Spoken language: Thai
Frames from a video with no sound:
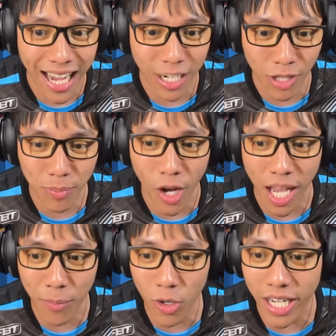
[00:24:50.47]
รหาให้เราเรียบร้อย
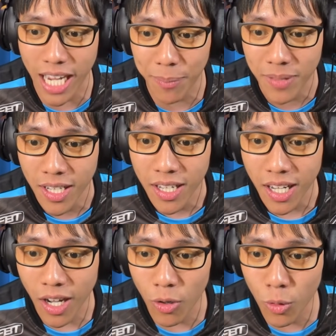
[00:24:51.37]
ครับ โอเคครับ
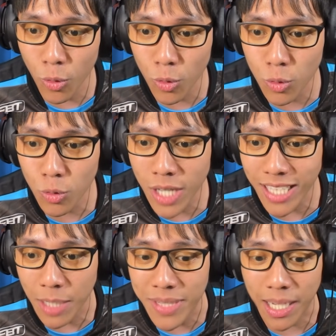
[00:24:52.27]
เขา
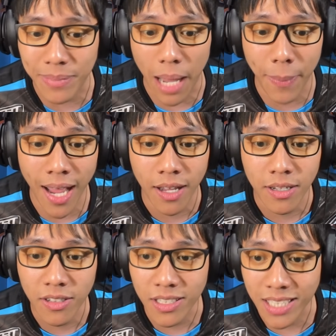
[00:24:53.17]
น่าจะมีกับดักปะ
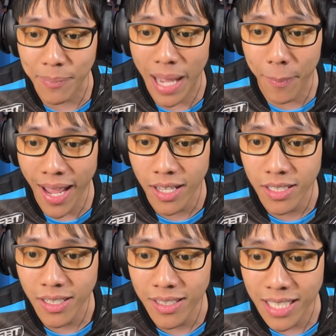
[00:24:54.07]
กับดักปะ
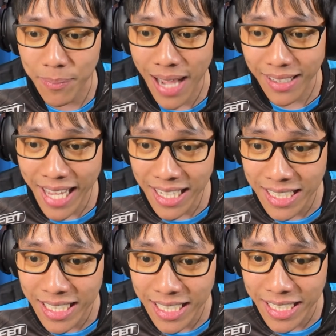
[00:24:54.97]
กับดักแน่
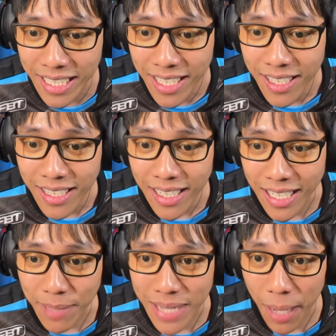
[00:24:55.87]
เลย
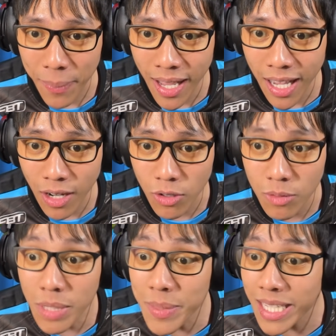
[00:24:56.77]
กับดักเปล่า
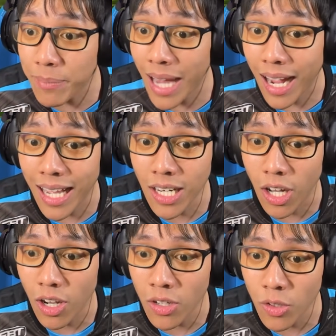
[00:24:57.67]
ไม่มีกับดักงั้นเห
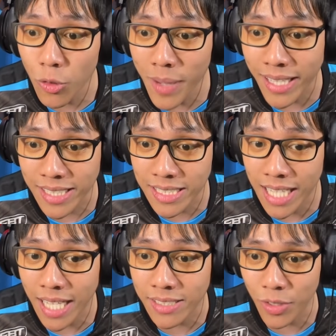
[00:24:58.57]
รอโอ้มาสัจ
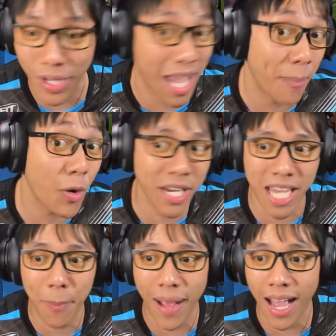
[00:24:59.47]
จันโอเคครับ ก็ดีครับ